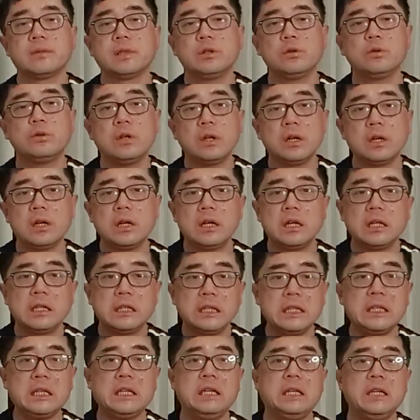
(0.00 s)
就
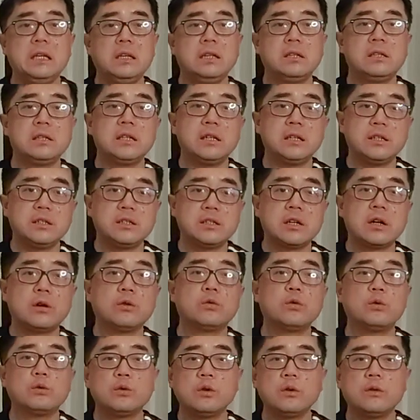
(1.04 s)
你这一
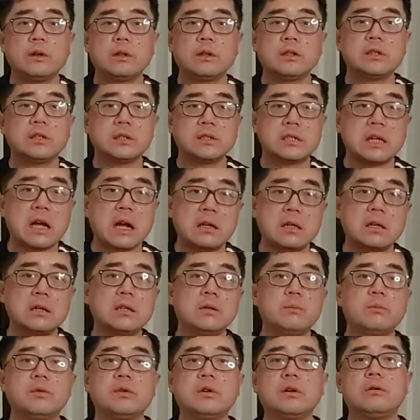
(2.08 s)
招对对方的这个杀伤
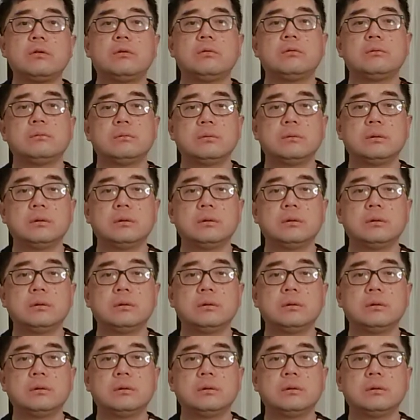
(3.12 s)
力不够，